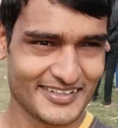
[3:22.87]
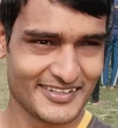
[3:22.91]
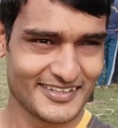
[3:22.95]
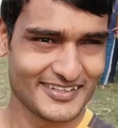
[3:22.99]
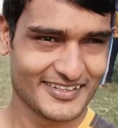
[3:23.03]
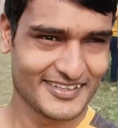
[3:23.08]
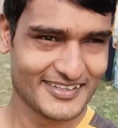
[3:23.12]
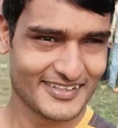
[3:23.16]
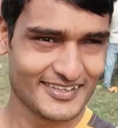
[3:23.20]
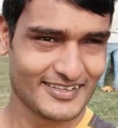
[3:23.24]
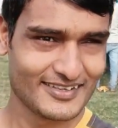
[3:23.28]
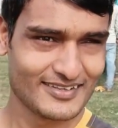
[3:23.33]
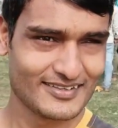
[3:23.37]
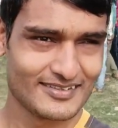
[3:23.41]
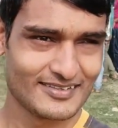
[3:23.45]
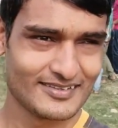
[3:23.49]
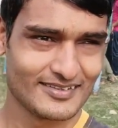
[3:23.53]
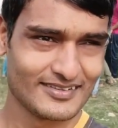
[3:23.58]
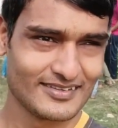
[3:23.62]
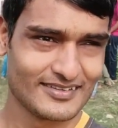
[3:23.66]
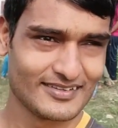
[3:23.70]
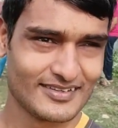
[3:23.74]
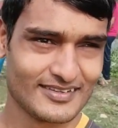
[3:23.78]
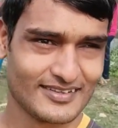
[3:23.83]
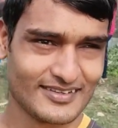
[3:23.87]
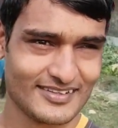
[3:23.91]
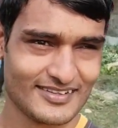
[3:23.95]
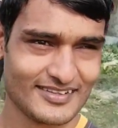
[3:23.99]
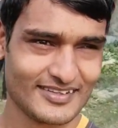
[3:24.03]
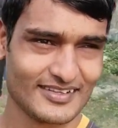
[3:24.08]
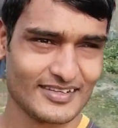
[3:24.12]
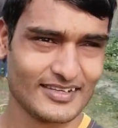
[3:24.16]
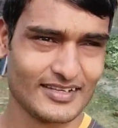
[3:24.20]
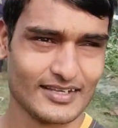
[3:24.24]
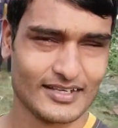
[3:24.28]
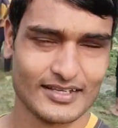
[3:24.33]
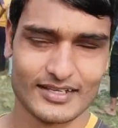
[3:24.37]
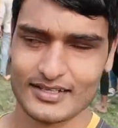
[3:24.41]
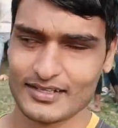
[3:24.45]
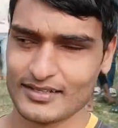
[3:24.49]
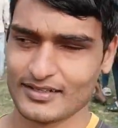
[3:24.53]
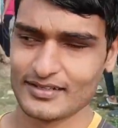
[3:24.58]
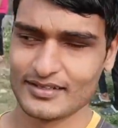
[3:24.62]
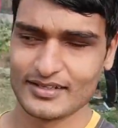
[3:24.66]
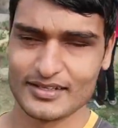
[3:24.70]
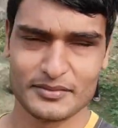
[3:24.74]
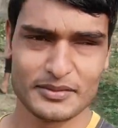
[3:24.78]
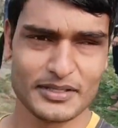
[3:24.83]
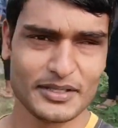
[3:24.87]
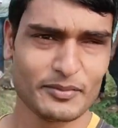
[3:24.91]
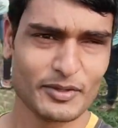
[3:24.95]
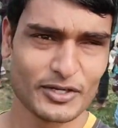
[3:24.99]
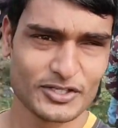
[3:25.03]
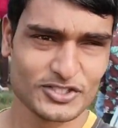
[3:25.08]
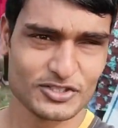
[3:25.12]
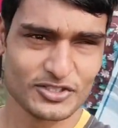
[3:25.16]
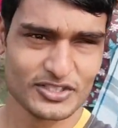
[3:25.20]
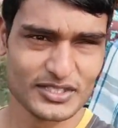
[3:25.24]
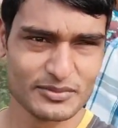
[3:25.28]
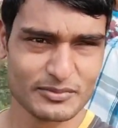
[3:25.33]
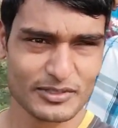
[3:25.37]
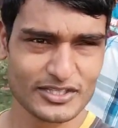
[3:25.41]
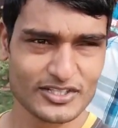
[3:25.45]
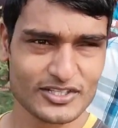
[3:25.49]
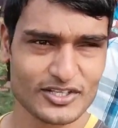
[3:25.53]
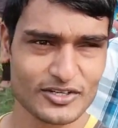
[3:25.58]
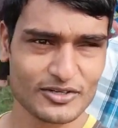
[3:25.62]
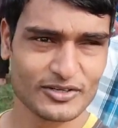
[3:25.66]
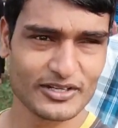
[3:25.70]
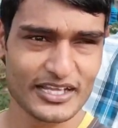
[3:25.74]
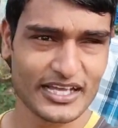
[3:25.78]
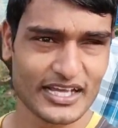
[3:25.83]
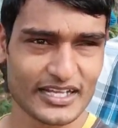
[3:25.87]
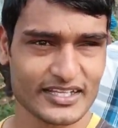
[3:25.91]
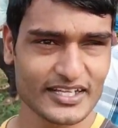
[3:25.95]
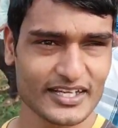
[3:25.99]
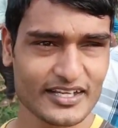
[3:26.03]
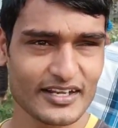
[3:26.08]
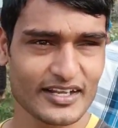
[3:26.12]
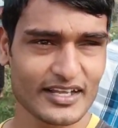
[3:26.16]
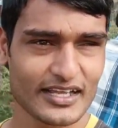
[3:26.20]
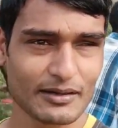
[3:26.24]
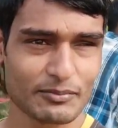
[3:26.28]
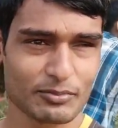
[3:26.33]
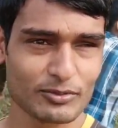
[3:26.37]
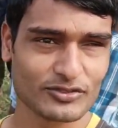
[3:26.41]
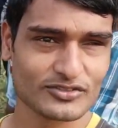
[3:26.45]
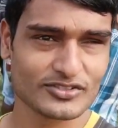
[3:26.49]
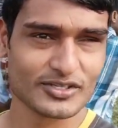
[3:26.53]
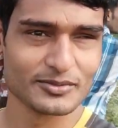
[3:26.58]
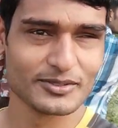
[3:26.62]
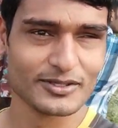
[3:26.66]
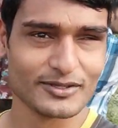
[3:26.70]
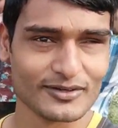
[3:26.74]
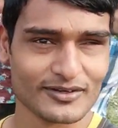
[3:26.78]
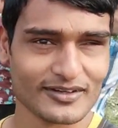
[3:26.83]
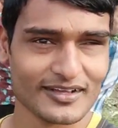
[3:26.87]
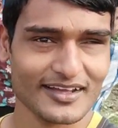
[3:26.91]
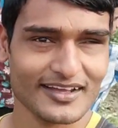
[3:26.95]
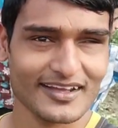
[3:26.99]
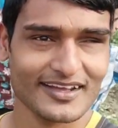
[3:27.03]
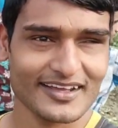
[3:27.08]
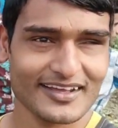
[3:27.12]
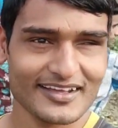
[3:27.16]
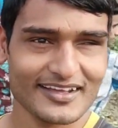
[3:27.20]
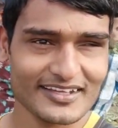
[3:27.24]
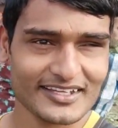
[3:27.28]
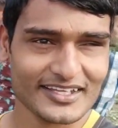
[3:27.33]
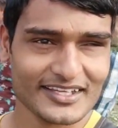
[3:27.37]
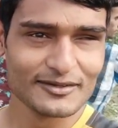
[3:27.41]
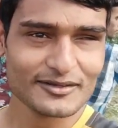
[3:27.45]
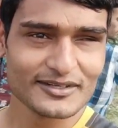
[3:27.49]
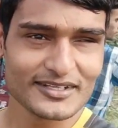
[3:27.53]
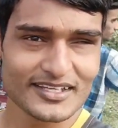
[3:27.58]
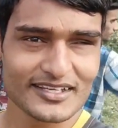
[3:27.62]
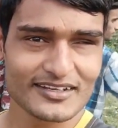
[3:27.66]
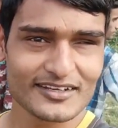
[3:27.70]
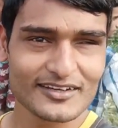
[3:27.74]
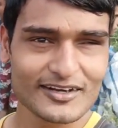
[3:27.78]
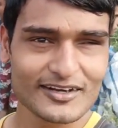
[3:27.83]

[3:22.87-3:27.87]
फटने वाला आज हम लोग का अरे बकचोदी मत करो यार देख रहे हैं आप लोग सभी लोग क्योंकि